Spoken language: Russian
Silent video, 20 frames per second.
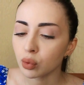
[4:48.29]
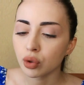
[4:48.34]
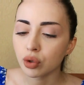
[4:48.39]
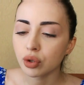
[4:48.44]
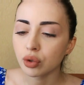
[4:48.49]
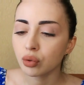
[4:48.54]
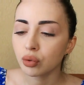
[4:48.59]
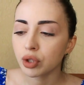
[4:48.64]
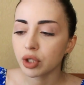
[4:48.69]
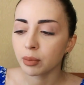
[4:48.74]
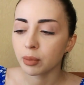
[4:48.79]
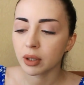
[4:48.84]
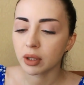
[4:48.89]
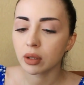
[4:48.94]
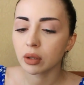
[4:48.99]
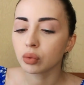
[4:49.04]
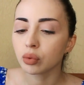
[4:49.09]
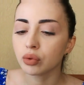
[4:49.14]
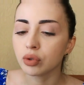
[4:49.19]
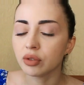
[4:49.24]
То есть людям
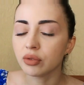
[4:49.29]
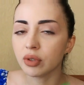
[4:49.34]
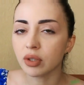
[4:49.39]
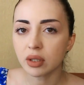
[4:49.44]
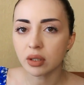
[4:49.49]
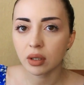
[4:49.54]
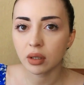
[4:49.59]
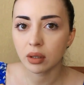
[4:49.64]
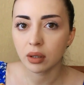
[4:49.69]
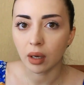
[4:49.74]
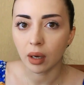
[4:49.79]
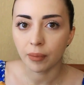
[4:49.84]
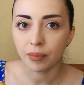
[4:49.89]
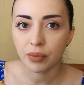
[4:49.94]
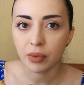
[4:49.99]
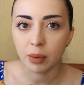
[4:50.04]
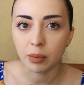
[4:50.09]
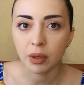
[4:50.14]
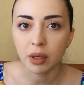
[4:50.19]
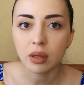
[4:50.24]
это удивительно,
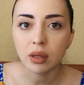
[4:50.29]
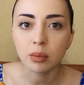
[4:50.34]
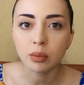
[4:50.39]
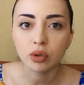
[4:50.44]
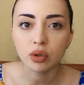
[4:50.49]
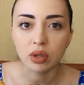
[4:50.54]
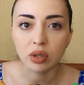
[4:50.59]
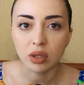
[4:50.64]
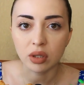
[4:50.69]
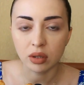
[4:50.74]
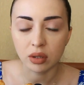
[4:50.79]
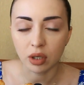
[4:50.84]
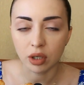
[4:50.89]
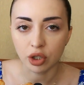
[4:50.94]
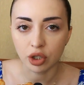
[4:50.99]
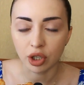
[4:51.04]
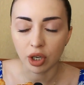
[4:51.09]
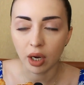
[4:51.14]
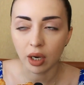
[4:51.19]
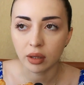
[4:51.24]
а меня, наоборот,
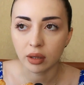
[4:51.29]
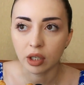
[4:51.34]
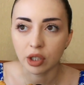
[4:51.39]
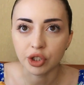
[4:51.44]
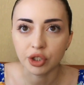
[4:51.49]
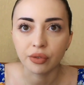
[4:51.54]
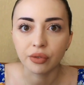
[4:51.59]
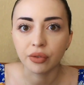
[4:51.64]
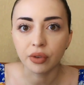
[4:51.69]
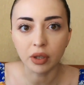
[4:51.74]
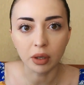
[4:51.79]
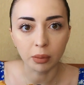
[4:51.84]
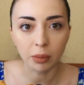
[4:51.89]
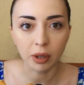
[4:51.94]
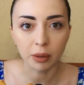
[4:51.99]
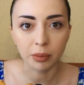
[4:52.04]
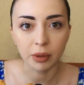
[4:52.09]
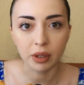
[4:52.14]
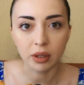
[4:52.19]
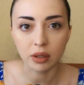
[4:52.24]
раздражает, даже в
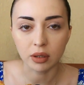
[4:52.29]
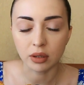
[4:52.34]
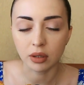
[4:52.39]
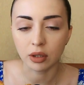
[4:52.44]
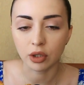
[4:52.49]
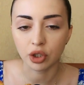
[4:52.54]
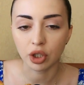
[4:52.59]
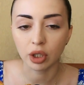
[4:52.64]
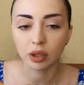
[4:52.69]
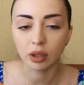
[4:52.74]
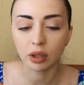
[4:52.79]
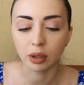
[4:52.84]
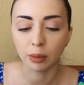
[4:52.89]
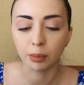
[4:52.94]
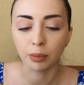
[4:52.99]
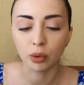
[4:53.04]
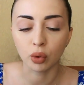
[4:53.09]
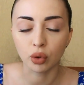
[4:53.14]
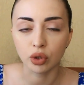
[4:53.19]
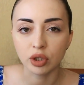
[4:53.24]
фильмах меня раздражает, когда
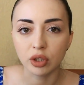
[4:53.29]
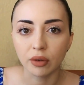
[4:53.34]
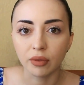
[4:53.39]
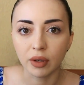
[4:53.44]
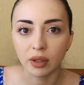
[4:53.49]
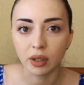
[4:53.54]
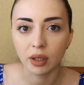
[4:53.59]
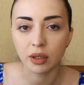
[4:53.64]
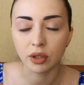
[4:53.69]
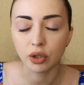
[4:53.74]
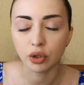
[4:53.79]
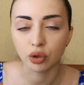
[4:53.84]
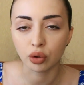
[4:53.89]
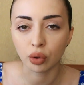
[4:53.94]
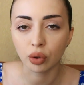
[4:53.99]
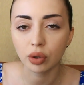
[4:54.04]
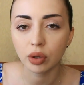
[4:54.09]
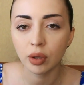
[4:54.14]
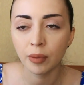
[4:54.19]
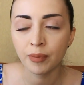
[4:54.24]
просто вода
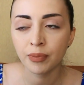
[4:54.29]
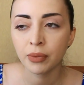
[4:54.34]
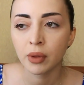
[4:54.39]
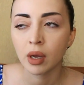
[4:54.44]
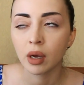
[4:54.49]
течет,